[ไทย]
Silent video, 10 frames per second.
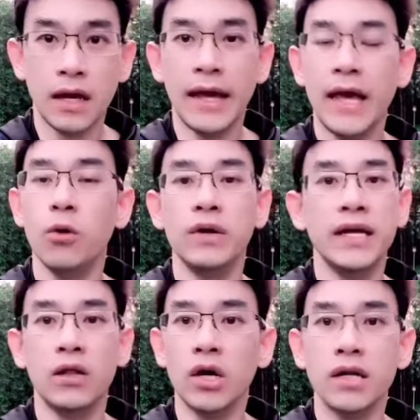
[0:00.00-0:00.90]
เอว
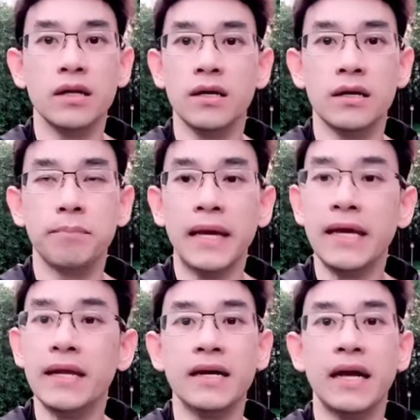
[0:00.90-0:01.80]
นี่ลด1ปี
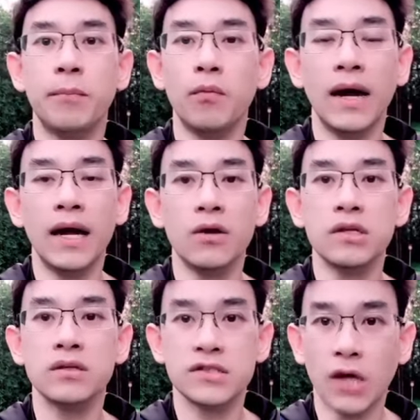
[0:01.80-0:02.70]
หนึ่งเนี่ยผมว่าล
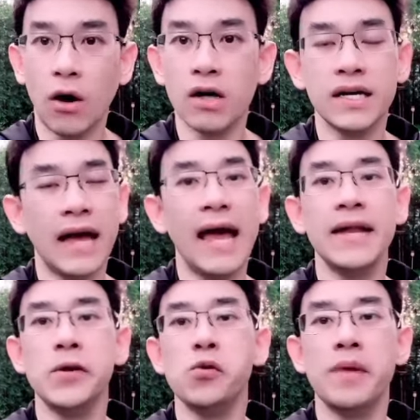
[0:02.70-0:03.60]
ด
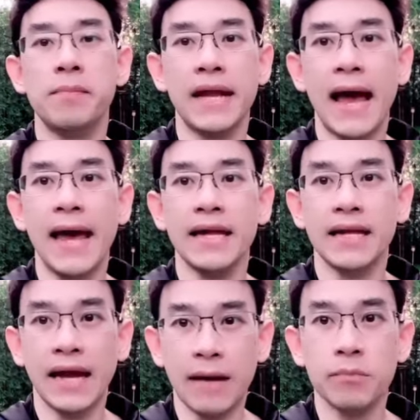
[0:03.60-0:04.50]
2-5 นิ้วเป็นไปได้
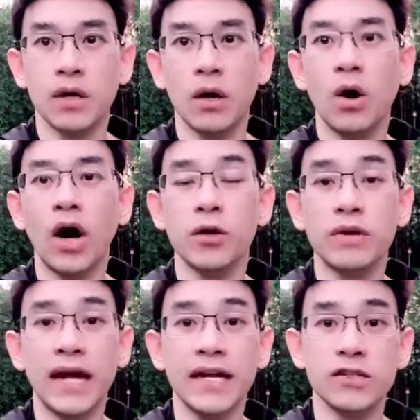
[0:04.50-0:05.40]
นะครับก็ขอให้
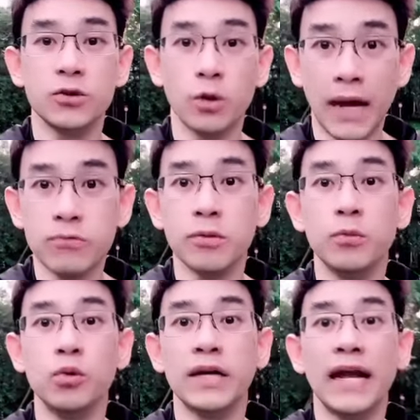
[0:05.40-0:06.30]
ทุกท่านเนี่ยสุขภาพสม
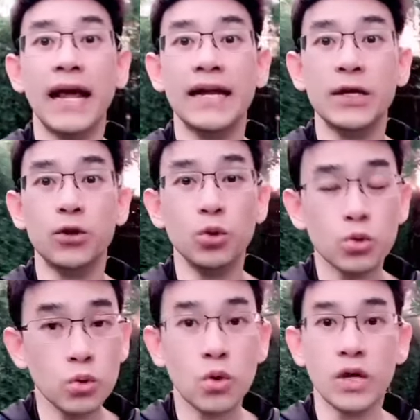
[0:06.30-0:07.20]
บูรณ์แข็งแรงดี
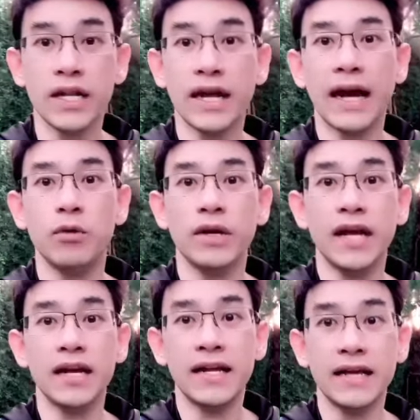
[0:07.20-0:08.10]
ทุกๆคนนะครับโดย
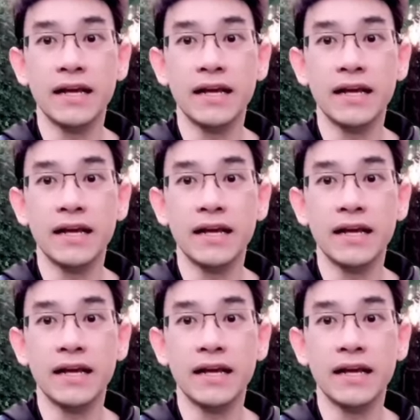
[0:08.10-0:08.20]
เทคนิค